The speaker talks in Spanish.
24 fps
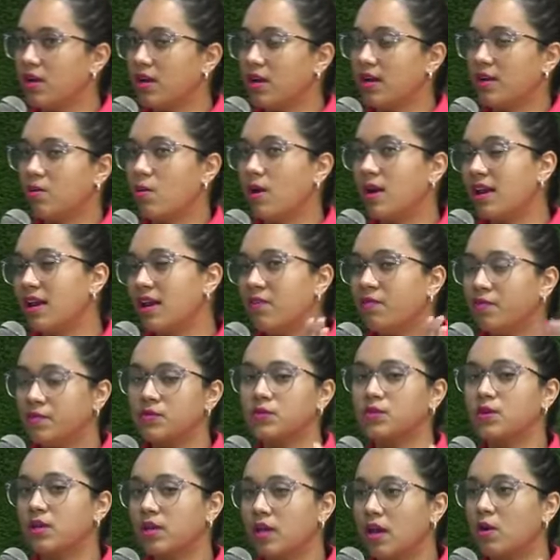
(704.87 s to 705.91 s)
¿cuál es la
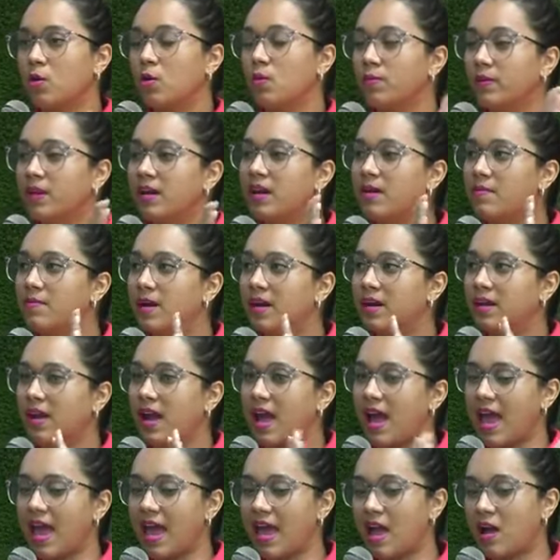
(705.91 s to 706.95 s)
función que cumple la
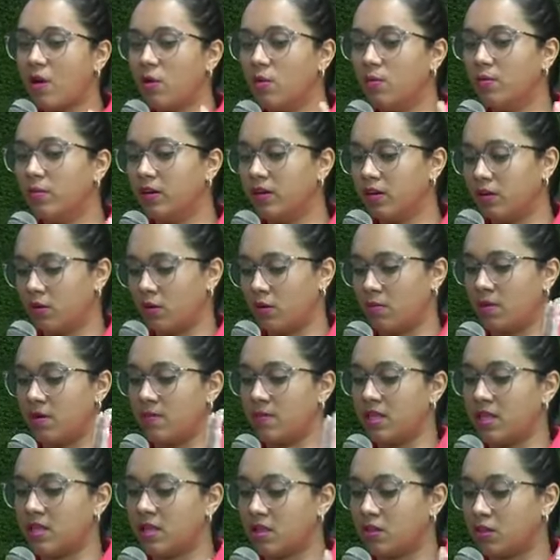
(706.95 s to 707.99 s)
marca? Ella cumple
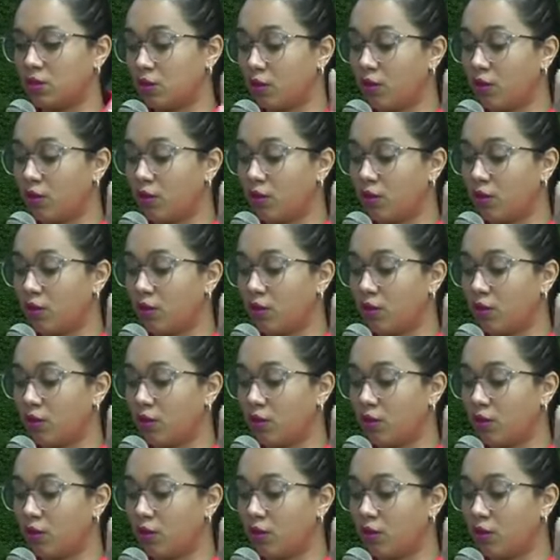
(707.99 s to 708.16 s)
normalmente dos